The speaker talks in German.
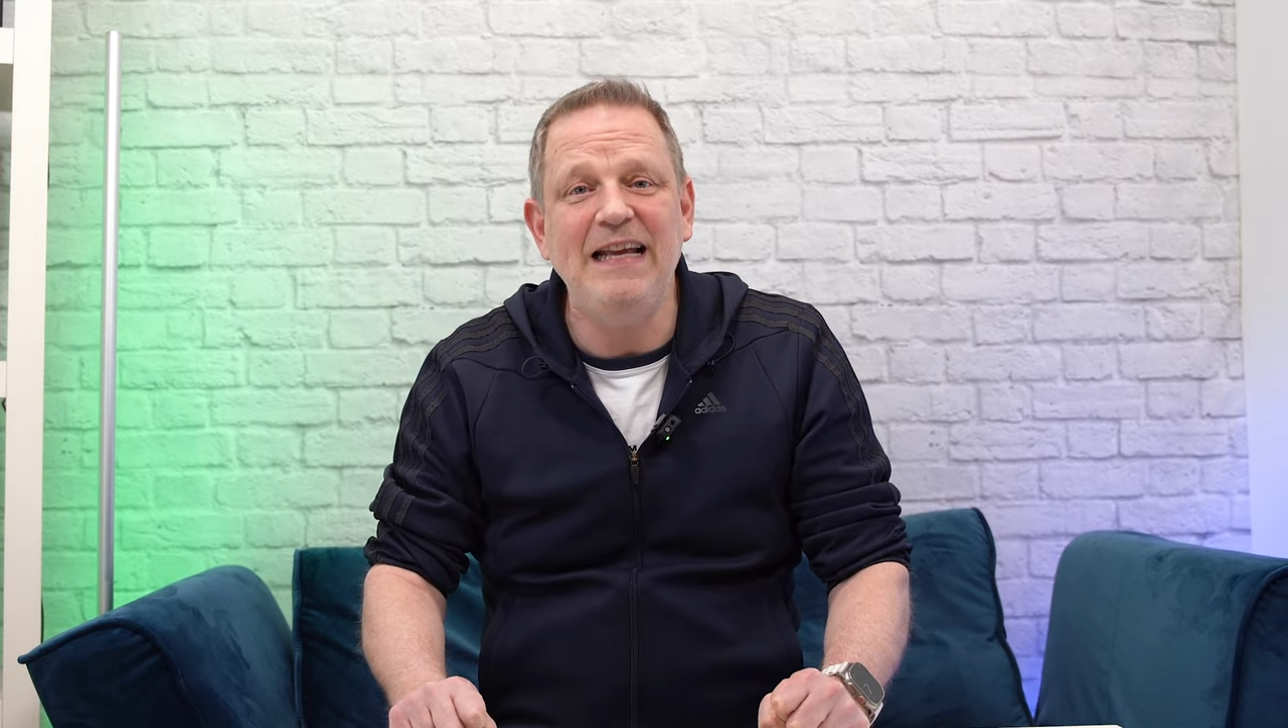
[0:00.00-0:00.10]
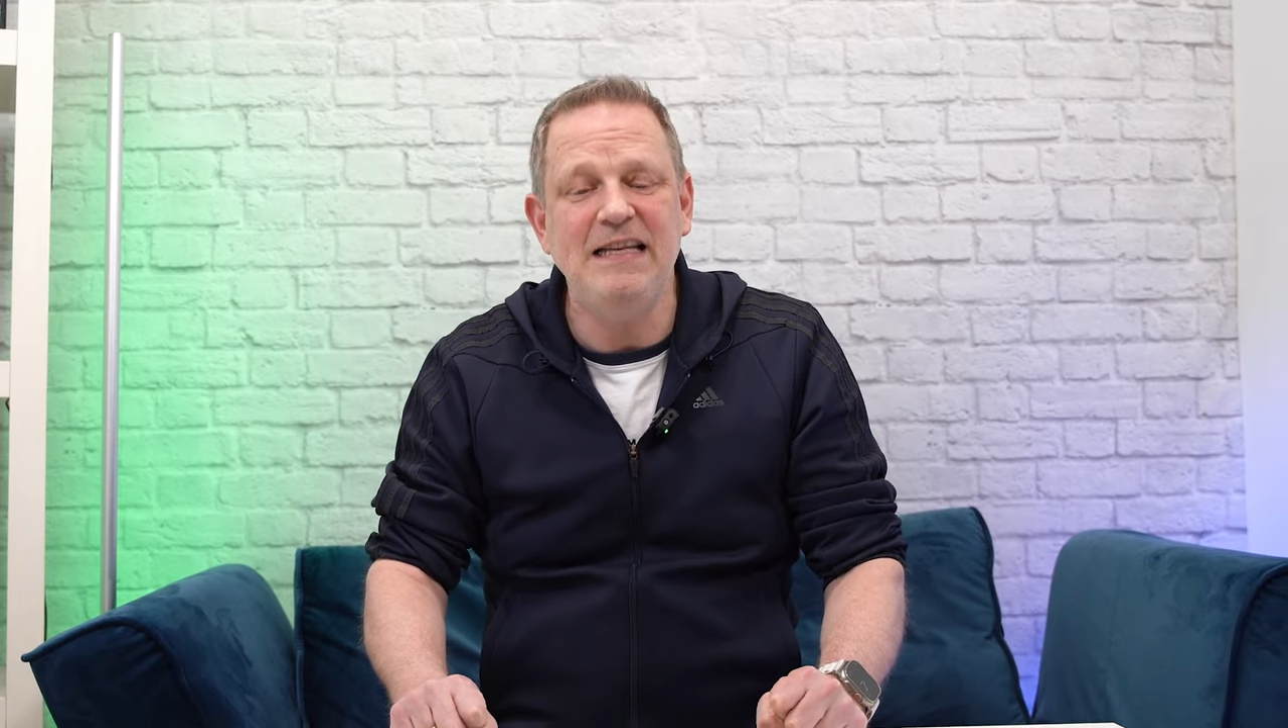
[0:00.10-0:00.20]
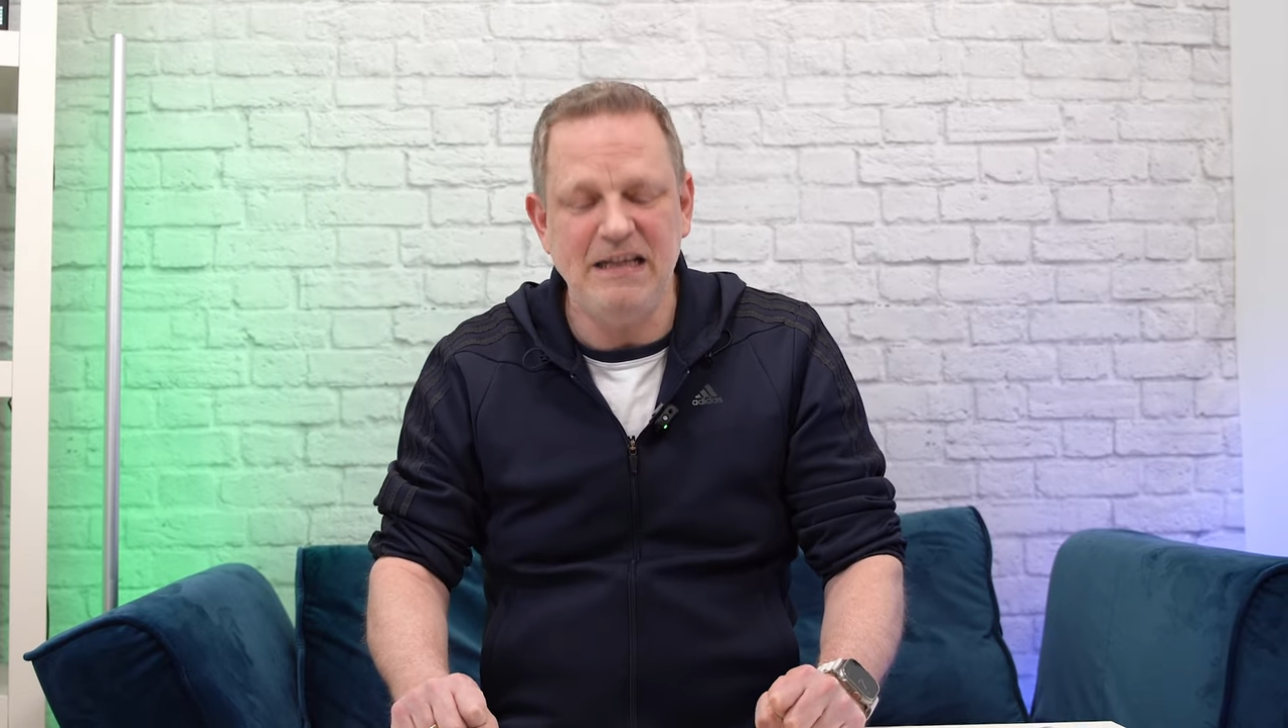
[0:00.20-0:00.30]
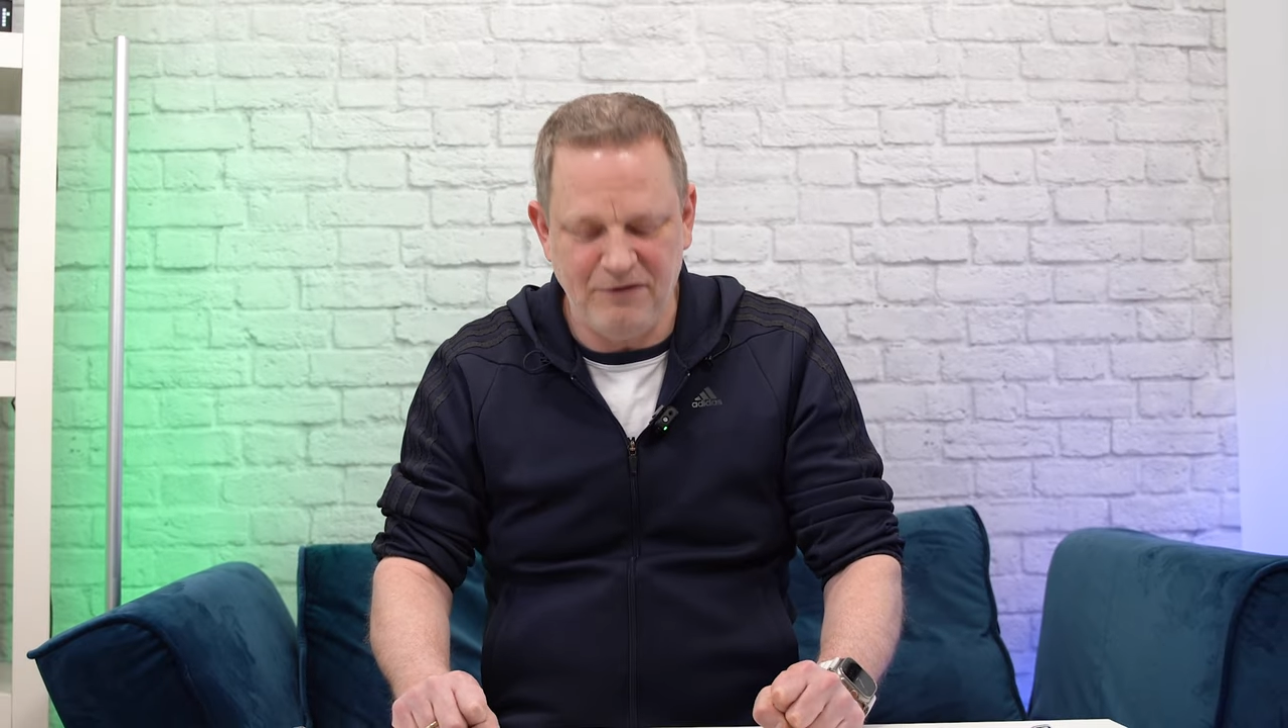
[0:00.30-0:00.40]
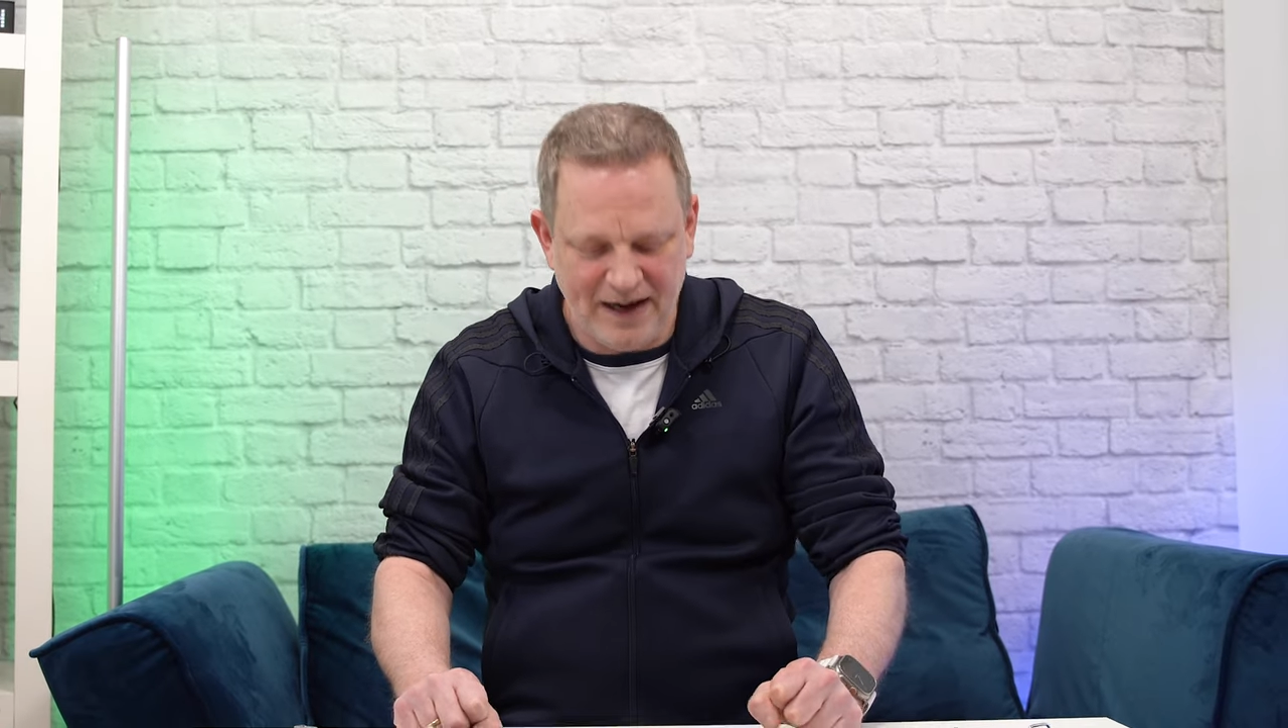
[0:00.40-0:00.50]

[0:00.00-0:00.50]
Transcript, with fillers: in die